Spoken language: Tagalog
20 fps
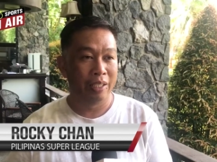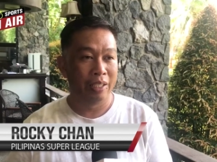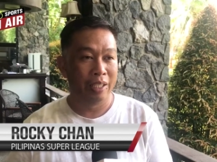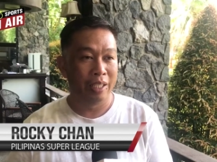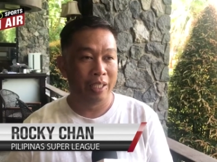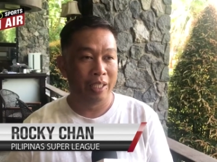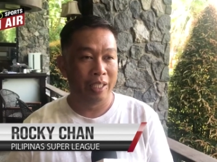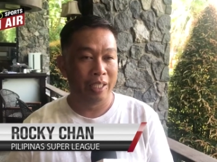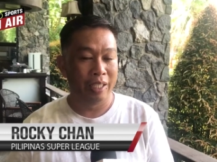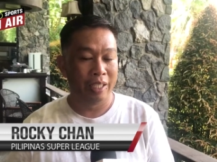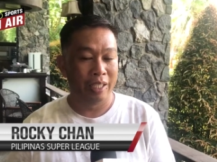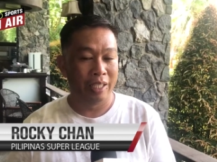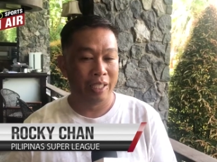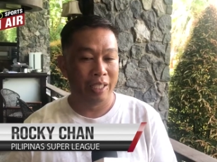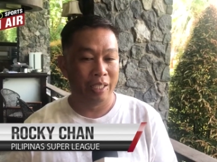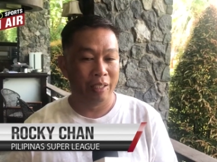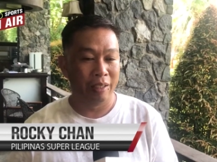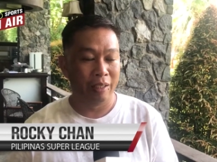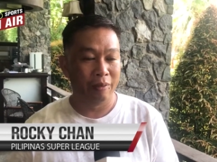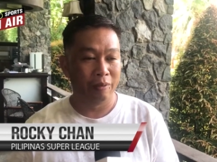
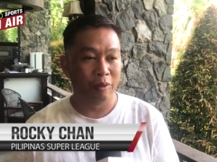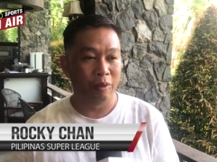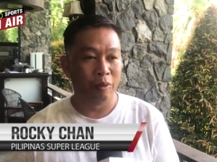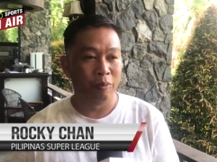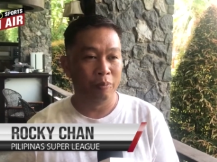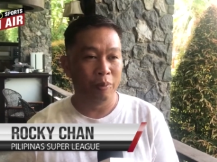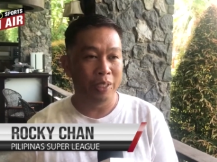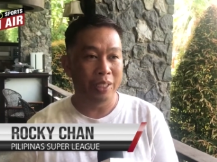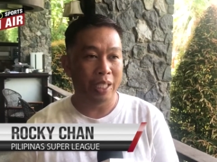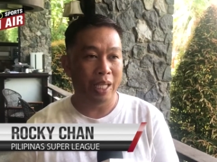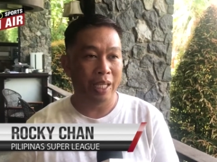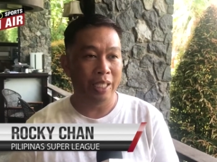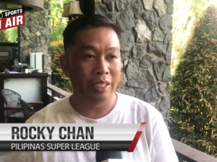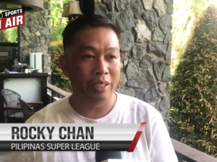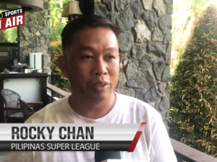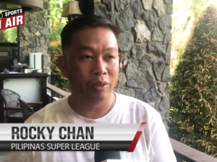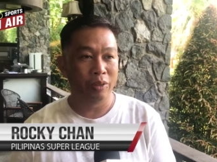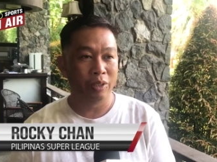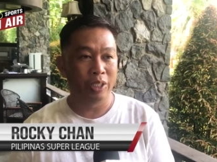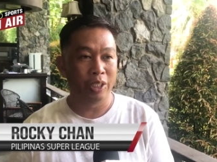uh,
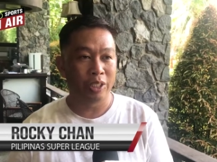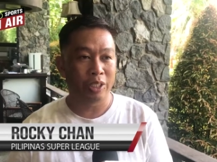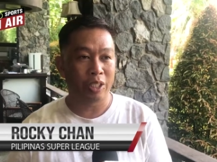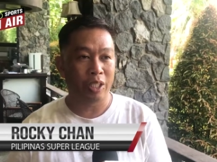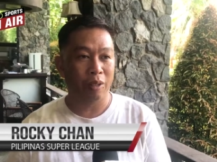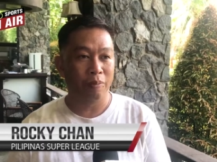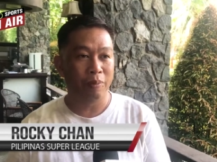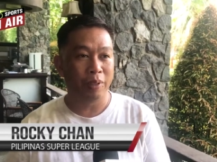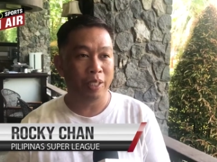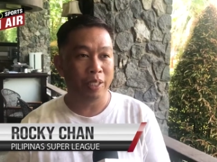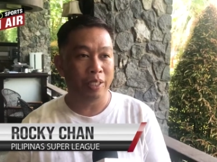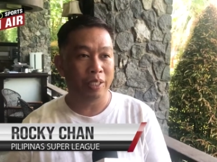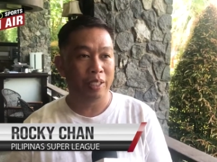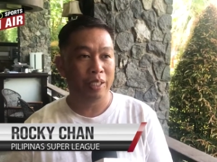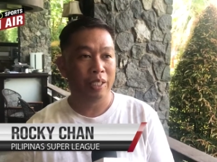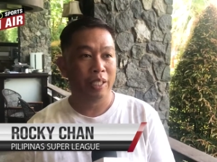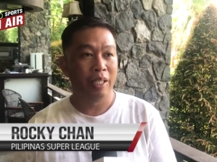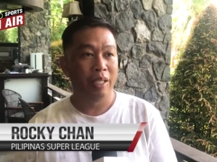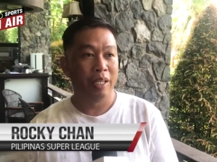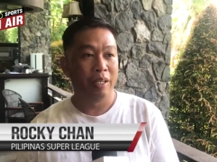umpisahan to this coming
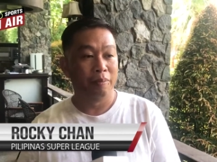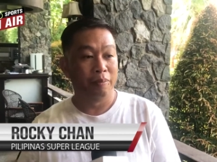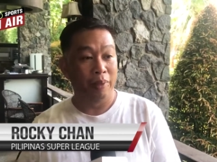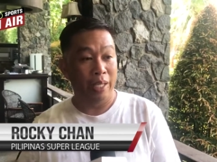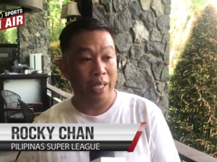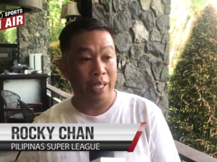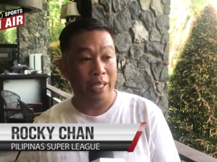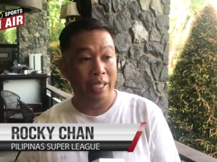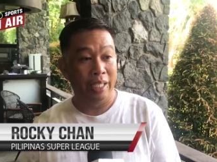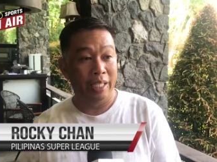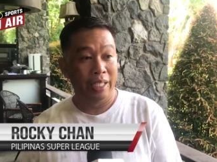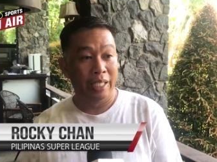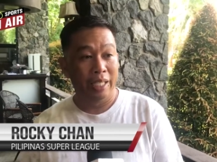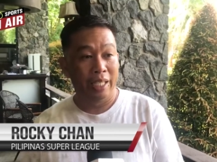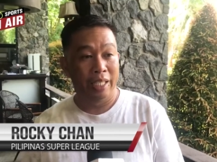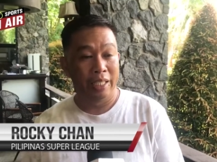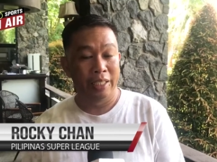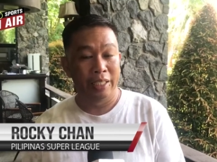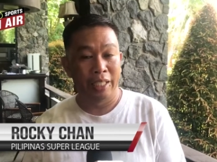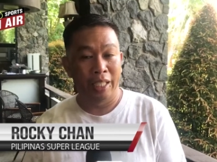May.
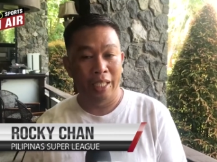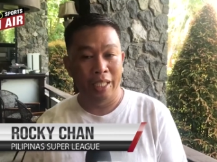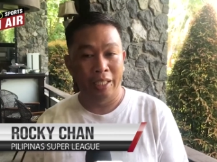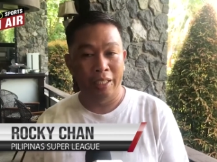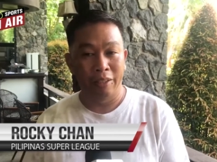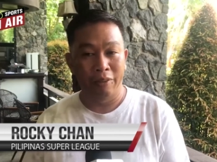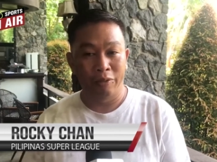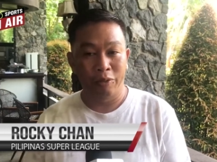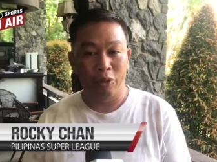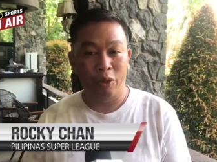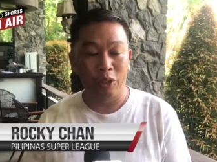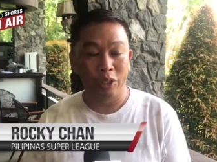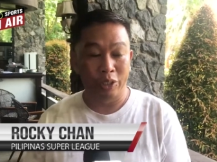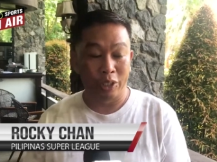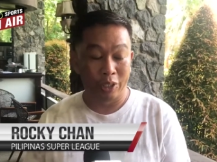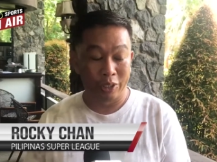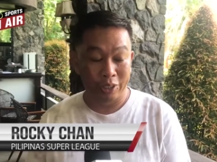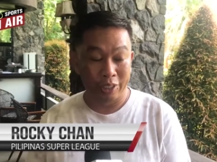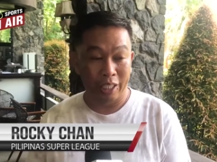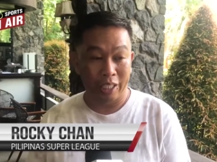And then of course
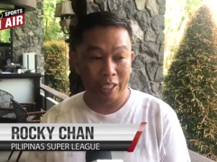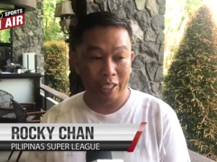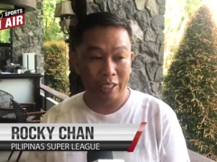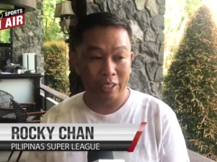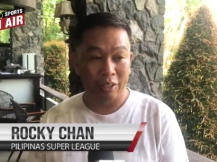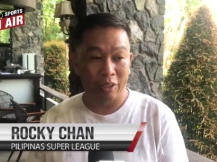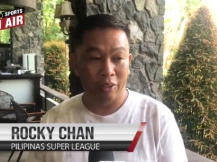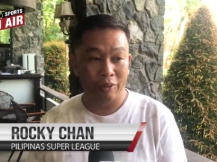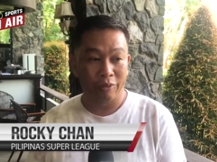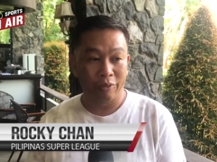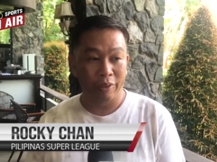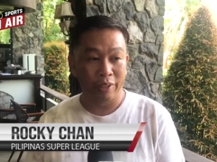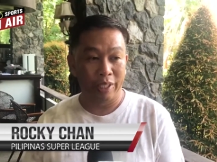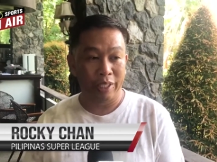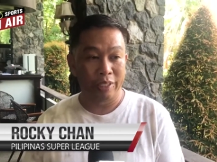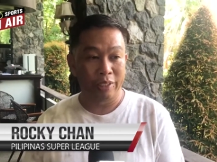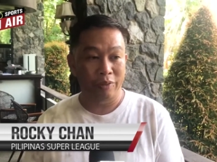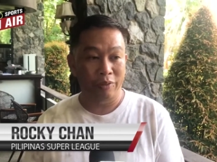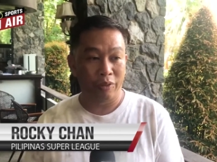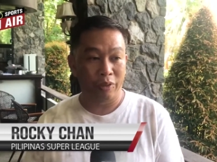our second
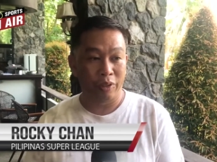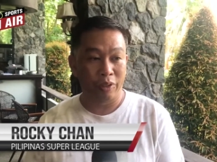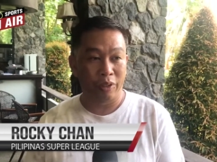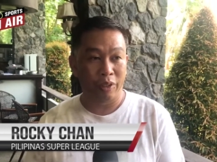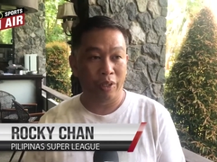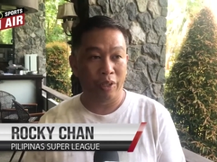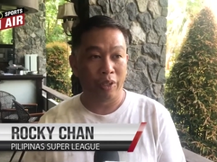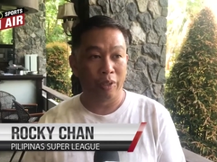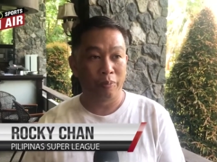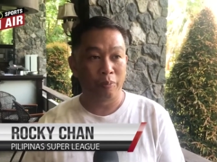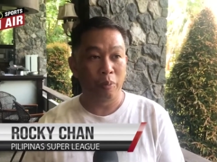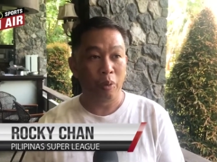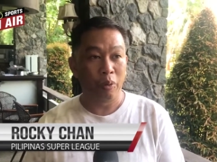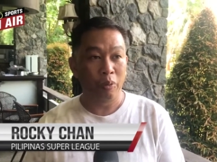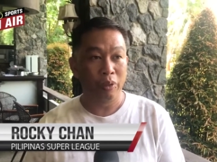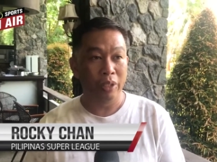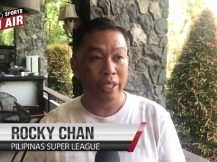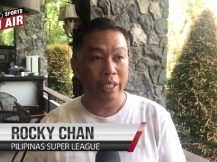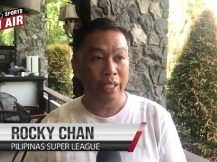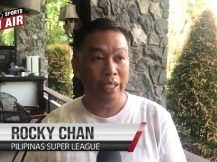conference for our Pro
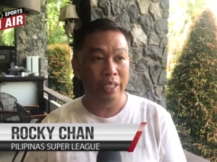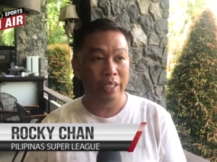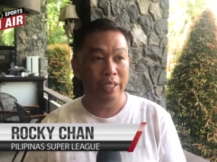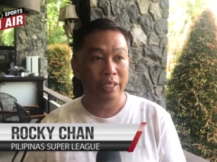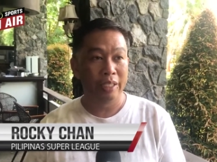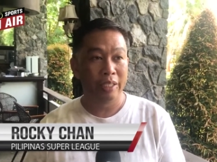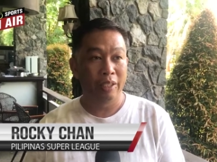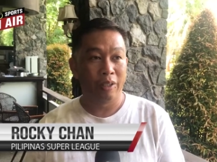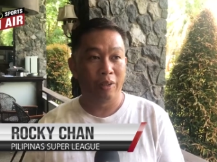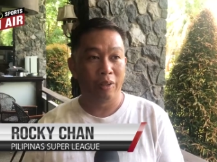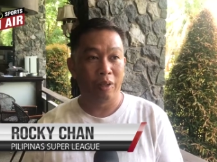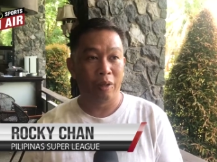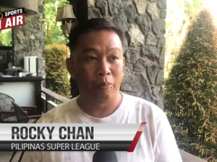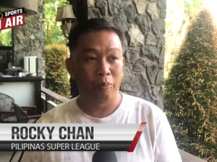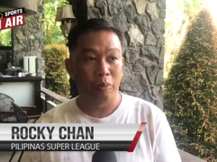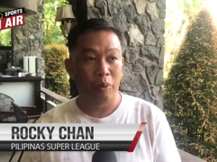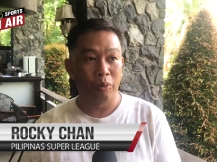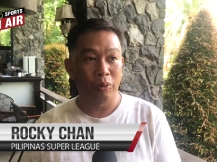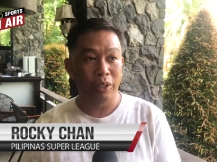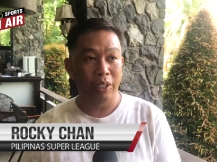League or our
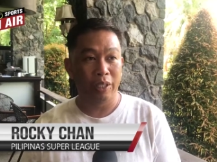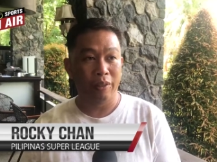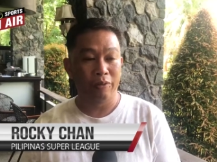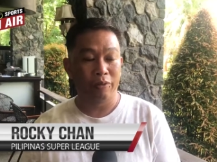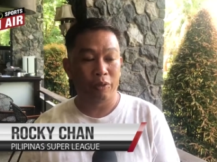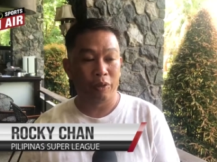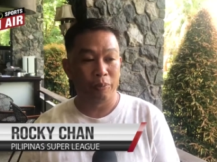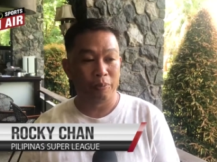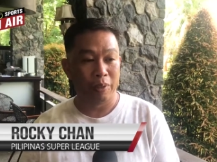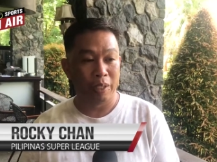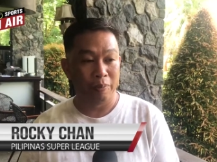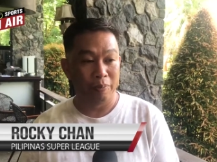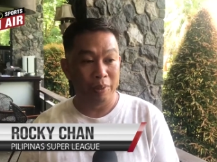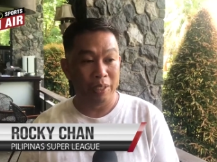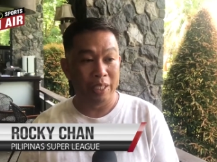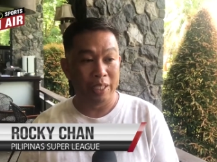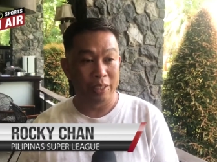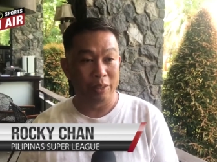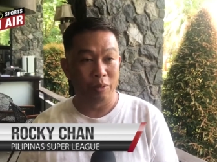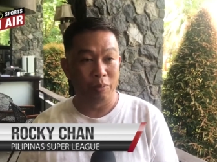pro team for
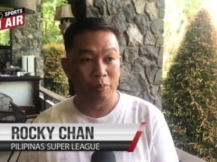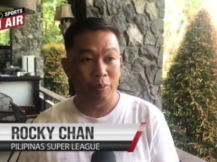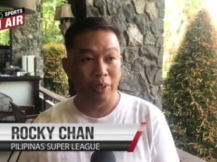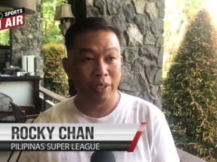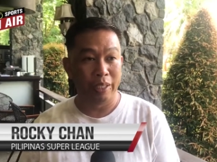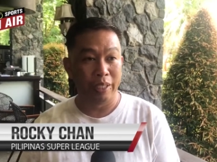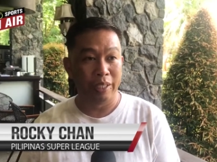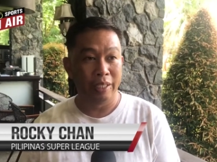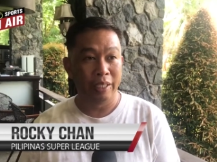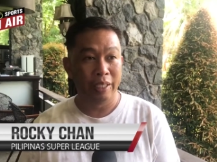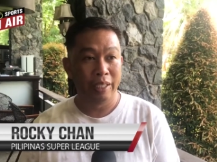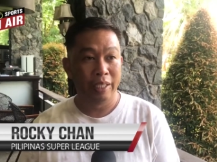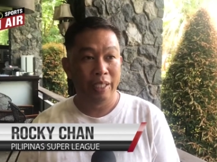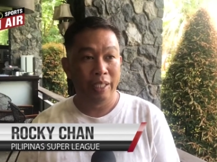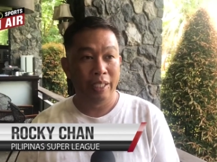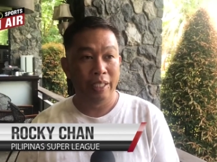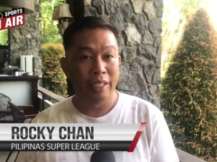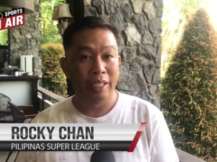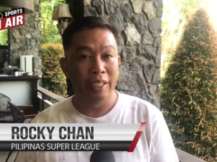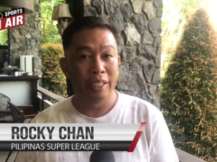Pilipinas Super League
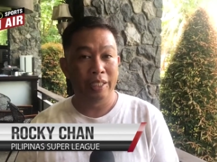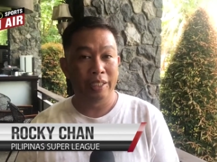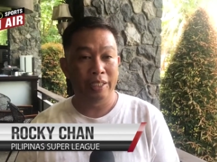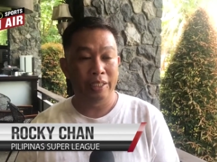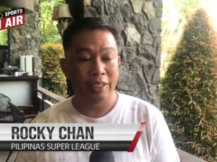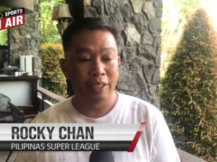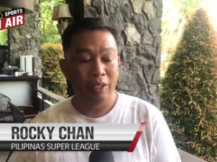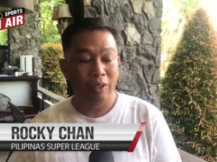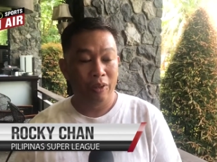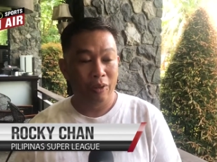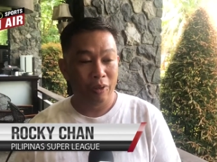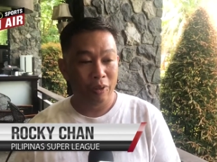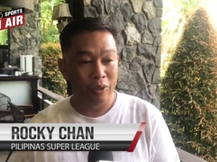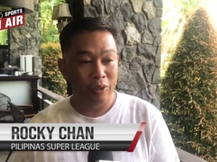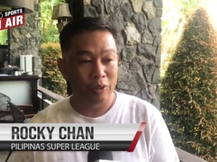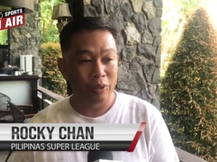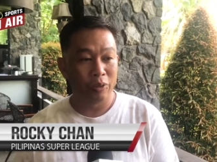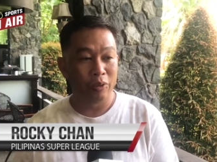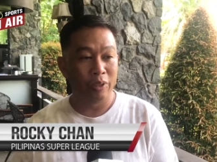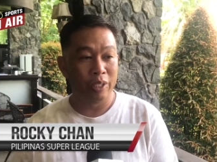is
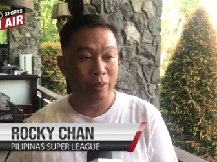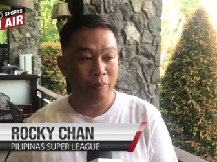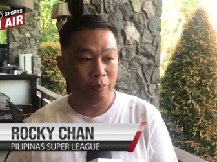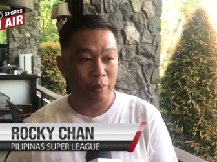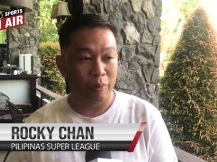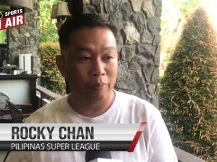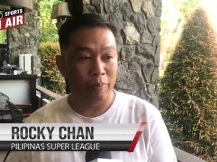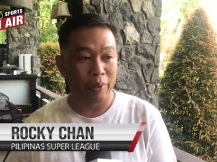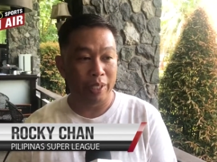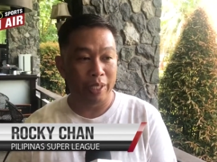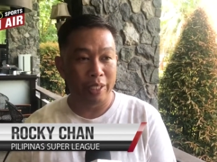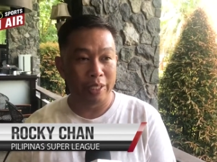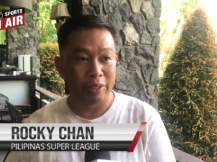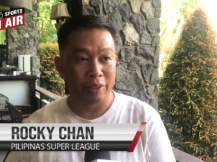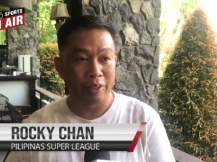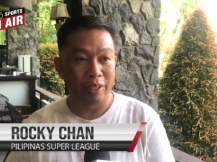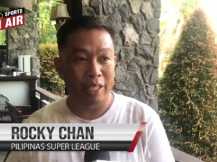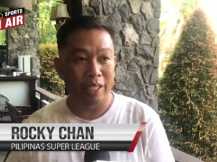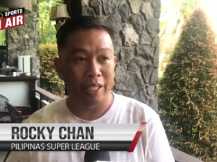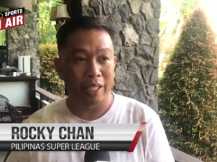also in preparation
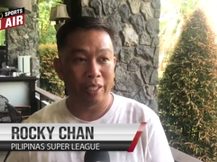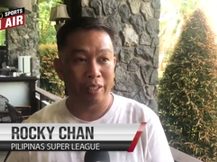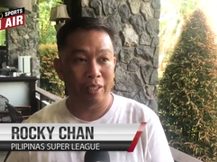na rin.